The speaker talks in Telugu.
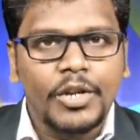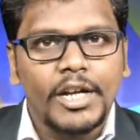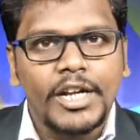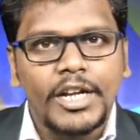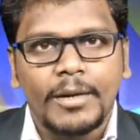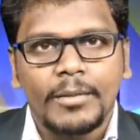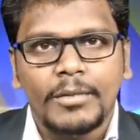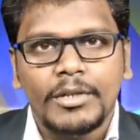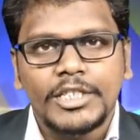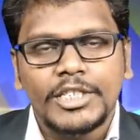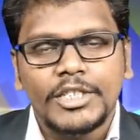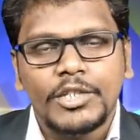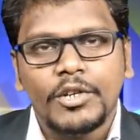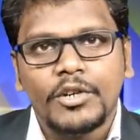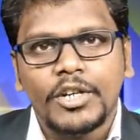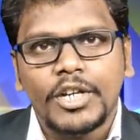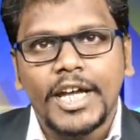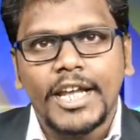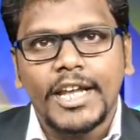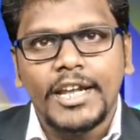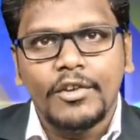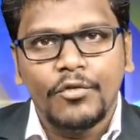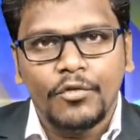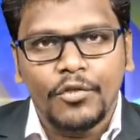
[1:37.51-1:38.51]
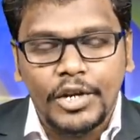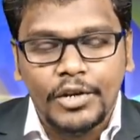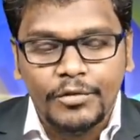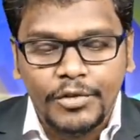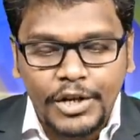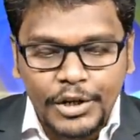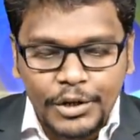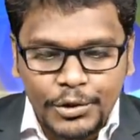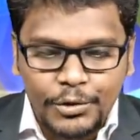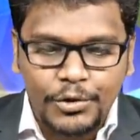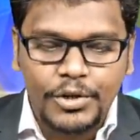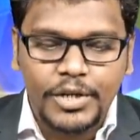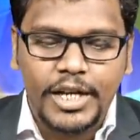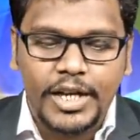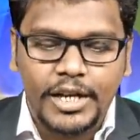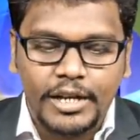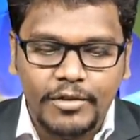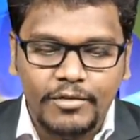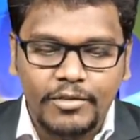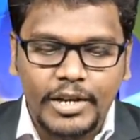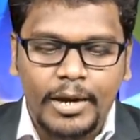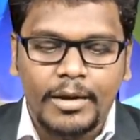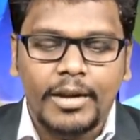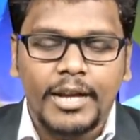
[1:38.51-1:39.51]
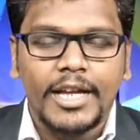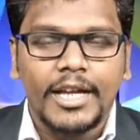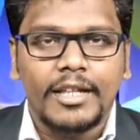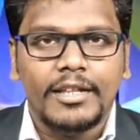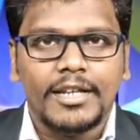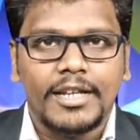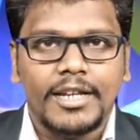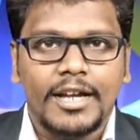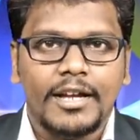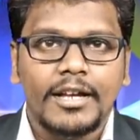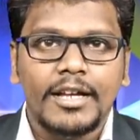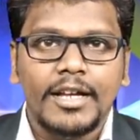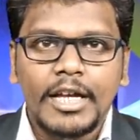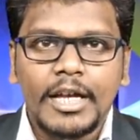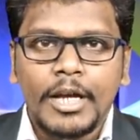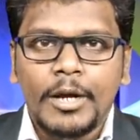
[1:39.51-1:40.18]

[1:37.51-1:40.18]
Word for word: వన్ డబల్ జీరోకి కానీ వన్ వన్ టూకి కానీ ఏదైనా